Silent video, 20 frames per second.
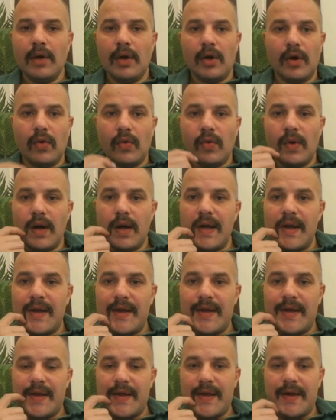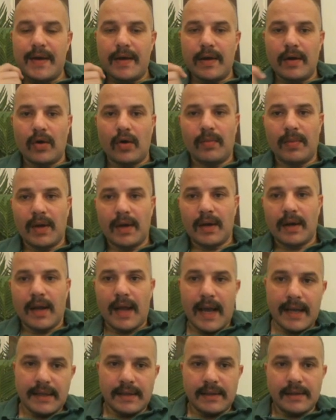هو آه، عبارة
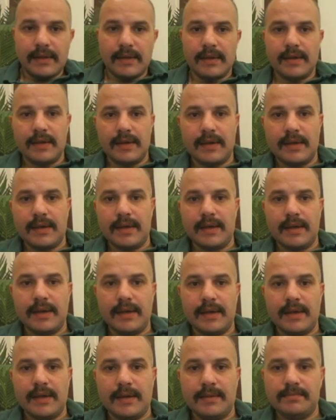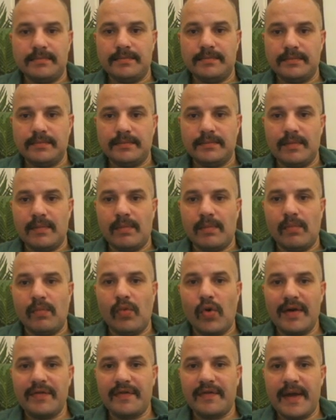عن آه،
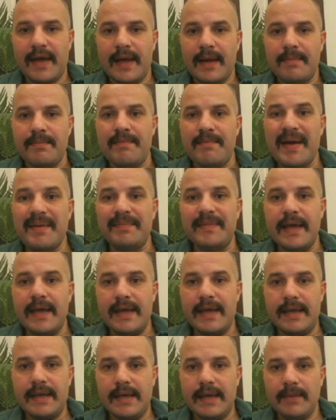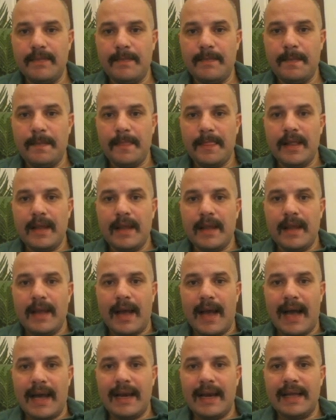موافقة مبدئية
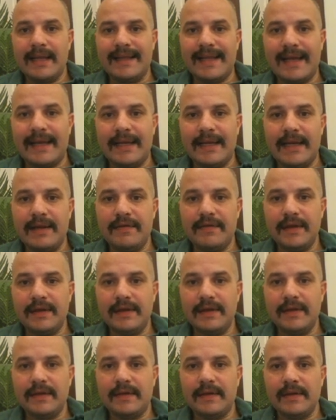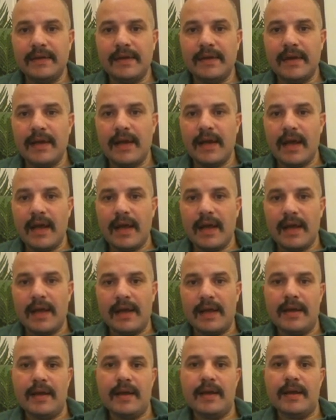على تكلفة
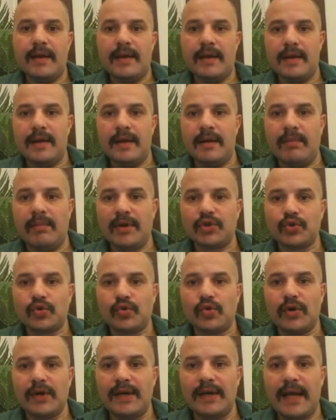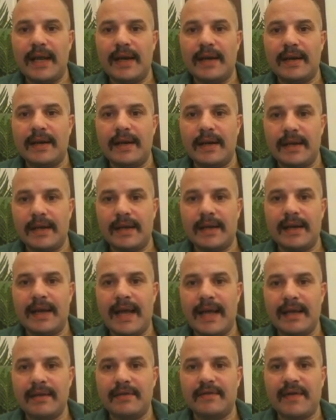آه، المشروع اللي
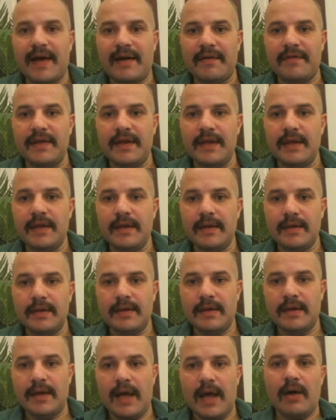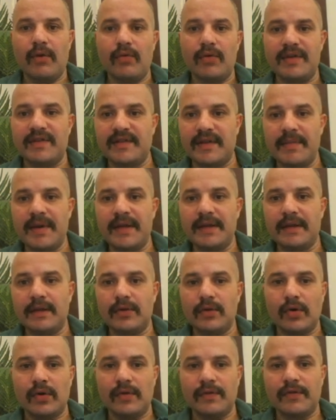هندفع فيه أو estimated
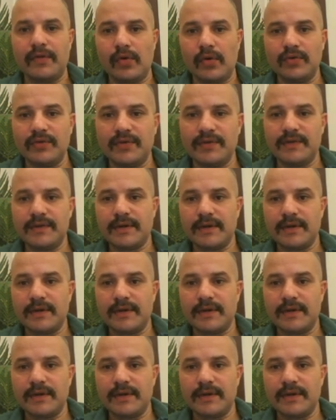of cost